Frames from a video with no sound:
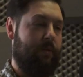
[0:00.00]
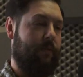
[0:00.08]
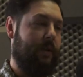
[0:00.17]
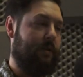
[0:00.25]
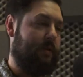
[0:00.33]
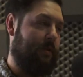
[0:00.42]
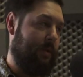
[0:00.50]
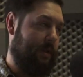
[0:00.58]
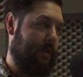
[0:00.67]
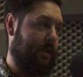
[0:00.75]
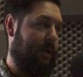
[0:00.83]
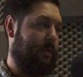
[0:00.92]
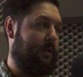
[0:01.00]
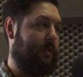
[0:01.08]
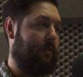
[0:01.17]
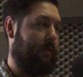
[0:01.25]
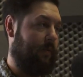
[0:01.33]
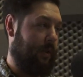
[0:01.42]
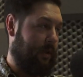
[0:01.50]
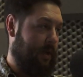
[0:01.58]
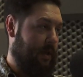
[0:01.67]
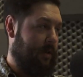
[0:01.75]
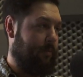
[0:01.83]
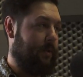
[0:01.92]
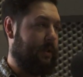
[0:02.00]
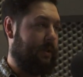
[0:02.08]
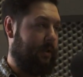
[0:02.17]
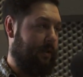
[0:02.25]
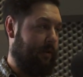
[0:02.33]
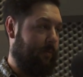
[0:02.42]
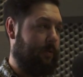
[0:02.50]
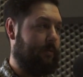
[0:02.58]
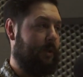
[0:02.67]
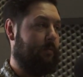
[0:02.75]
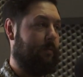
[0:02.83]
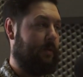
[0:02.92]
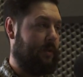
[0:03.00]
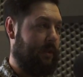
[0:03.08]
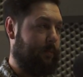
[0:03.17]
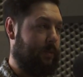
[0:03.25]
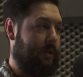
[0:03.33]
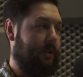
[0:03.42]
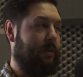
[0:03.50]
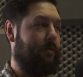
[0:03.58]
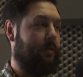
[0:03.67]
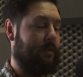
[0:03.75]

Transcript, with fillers: człowiek, czy to będzie starszy człowiek. Bez żadnego problemu można przyjść,